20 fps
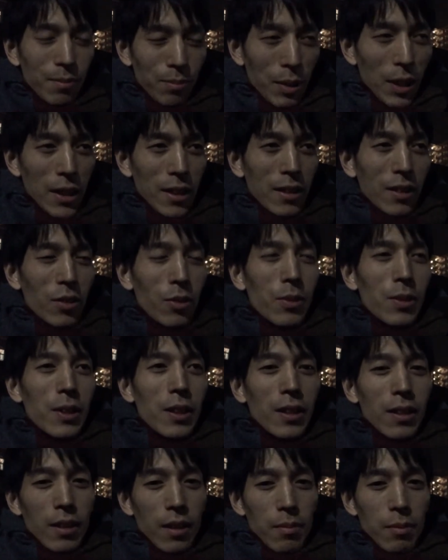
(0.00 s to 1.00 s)
バッて止め
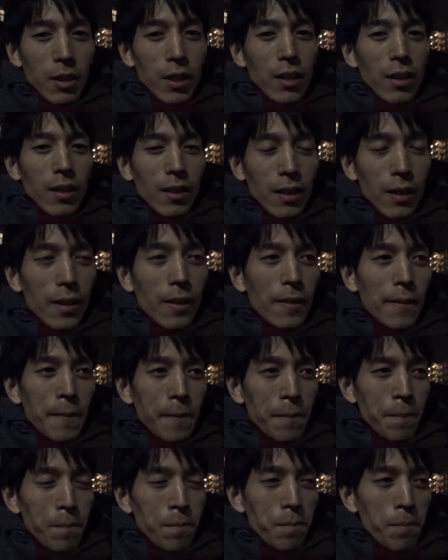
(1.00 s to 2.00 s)
ちゃったみた
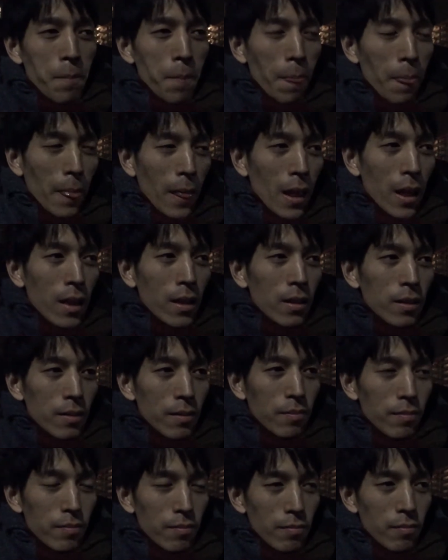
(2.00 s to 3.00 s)

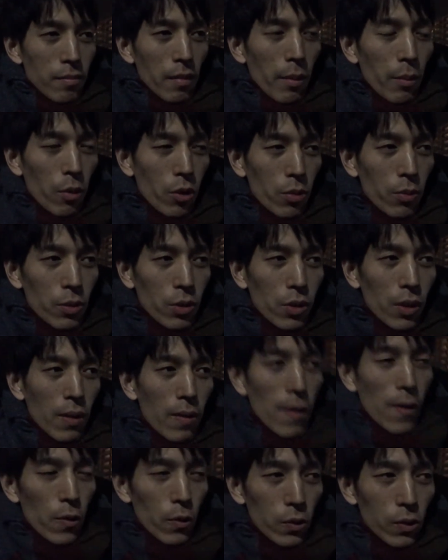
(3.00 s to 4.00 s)
いなね、うん、で僕もそれ
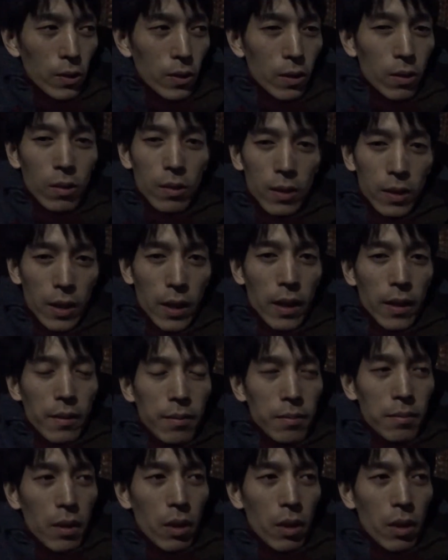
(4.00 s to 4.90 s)
は本当に同意で、